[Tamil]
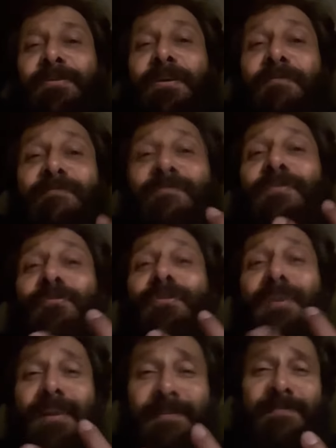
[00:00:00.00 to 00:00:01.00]
அவ்வளோ
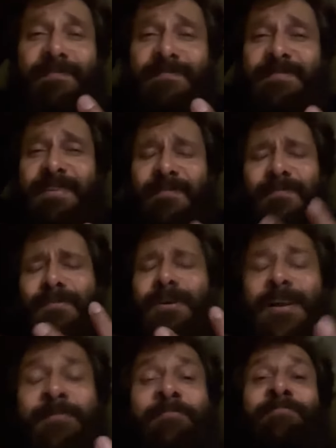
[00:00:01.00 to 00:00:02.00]
லவ் அவ்வளோ
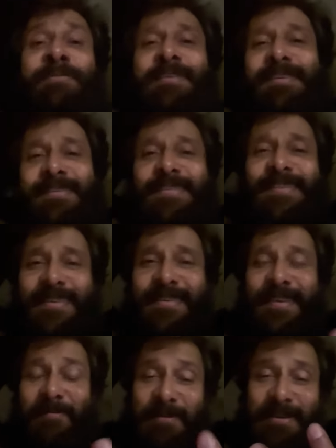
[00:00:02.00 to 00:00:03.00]
அன்பு இருக்குது
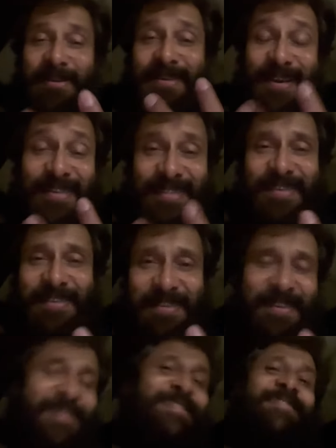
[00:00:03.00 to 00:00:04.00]
நமக்காக
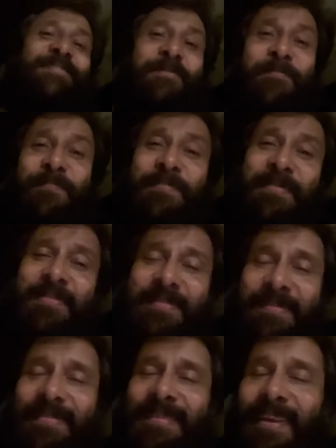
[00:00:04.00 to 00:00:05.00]
காத்துக்கிட்டுருக்குன்னு
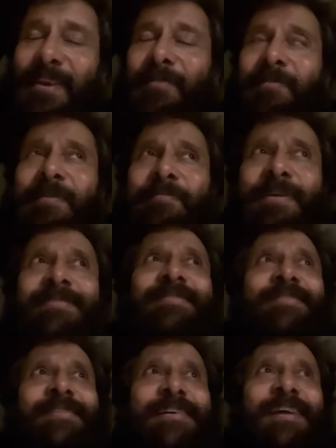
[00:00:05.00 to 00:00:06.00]
எல்லாருமே
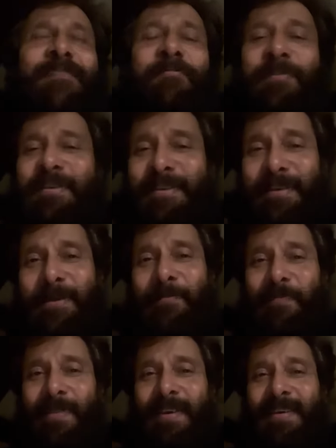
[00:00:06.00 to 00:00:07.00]
பேசுகிறது நான் கேள்விப்பட்டிருக்கேன்
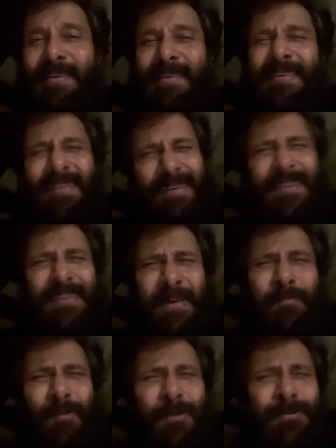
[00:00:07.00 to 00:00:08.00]
அதை
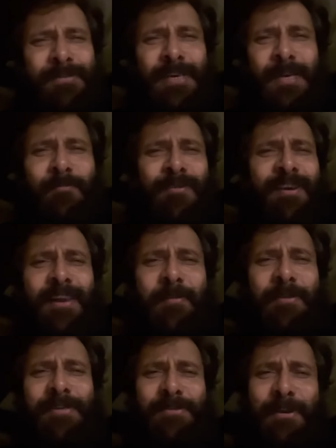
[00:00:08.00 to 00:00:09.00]
நம்மளும் கொஞ்சம்
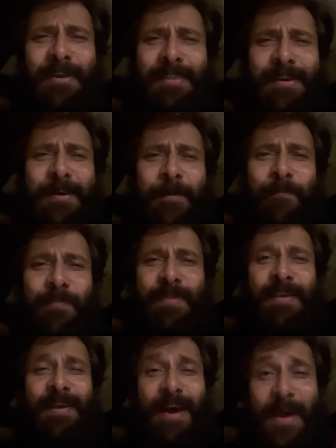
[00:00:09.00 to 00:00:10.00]
அனுபவிக்கலாமேன்னு சொல்லிட்டு தான்
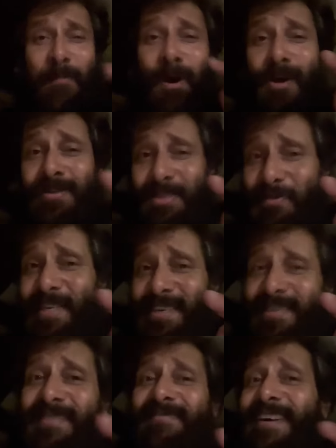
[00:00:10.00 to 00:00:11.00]
ஐ எம் ஆன்
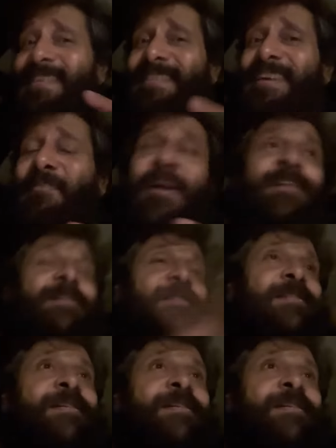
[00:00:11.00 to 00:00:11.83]
ட்விட்டர் ரைட் நான் அண்ட்